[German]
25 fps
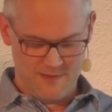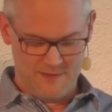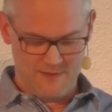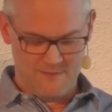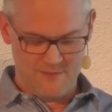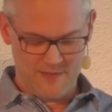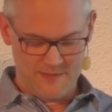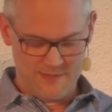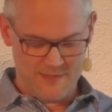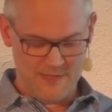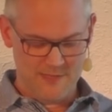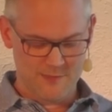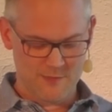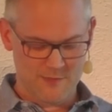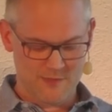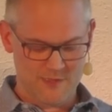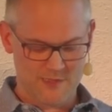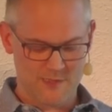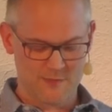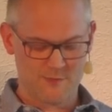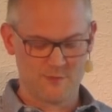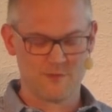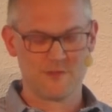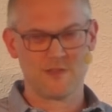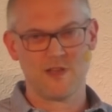was Jesus
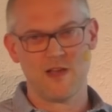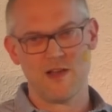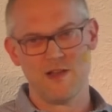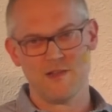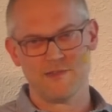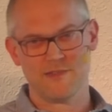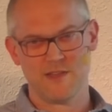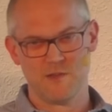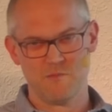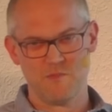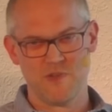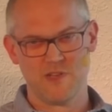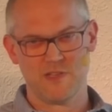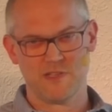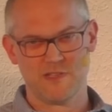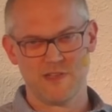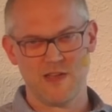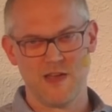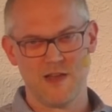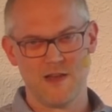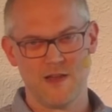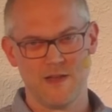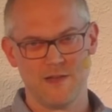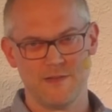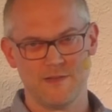Christus alles an mir
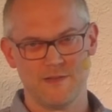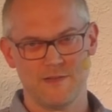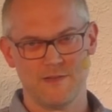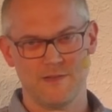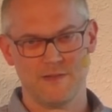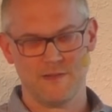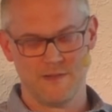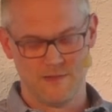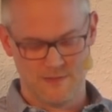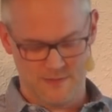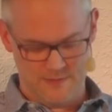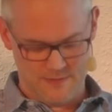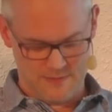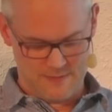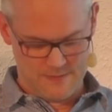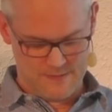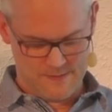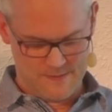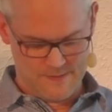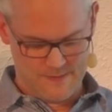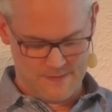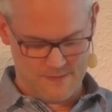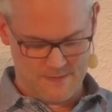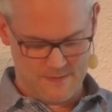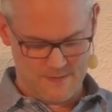getan hat.
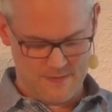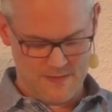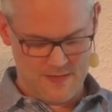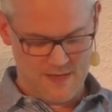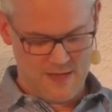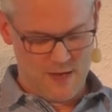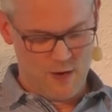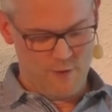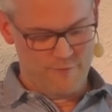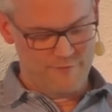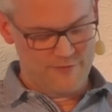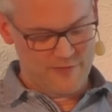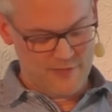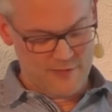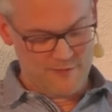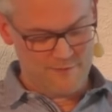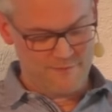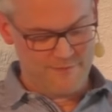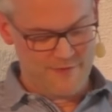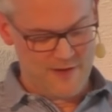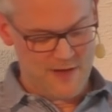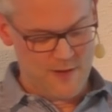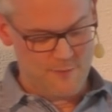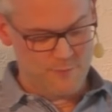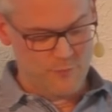Auf jeden Fall